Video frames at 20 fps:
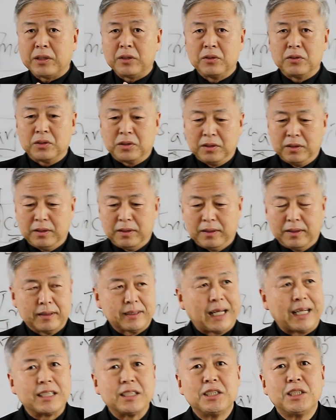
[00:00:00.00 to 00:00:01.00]
하는 것은
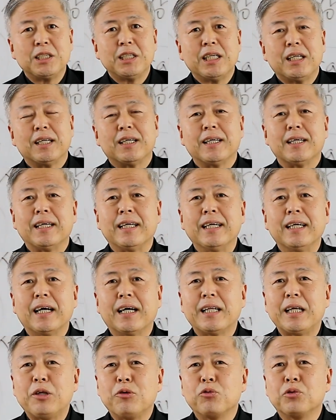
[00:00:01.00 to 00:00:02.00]
단지
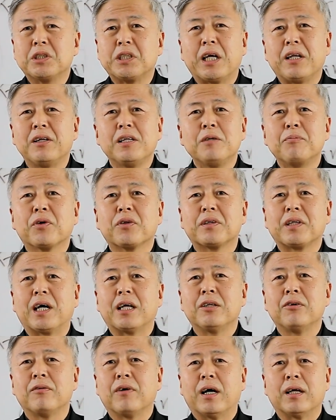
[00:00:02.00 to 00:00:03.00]
인간의 육체를
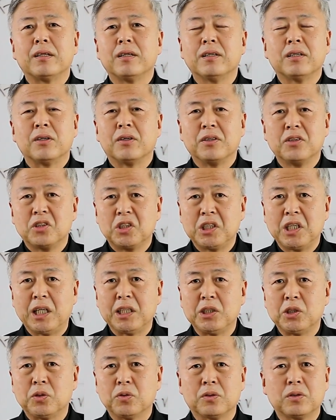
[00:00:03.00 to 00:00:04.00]
입었다는 하는 그런 뜻이
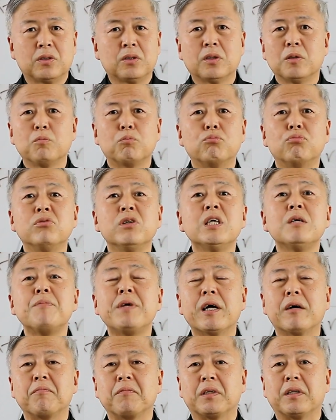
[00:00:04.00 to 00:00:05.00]
아니죠. 그건
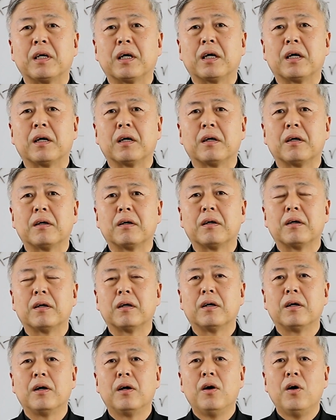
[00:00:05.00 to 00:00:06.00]
무의미합니다.
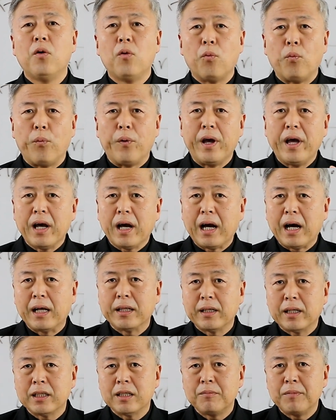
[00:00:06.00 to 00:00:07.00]
왜
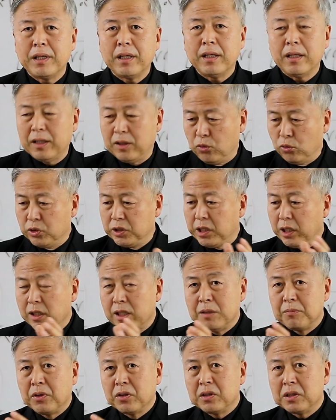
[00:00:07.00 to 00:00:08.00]
하나님이
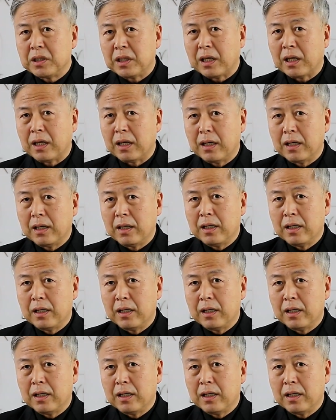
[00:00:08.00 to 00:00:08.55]
육체를 입었느냐?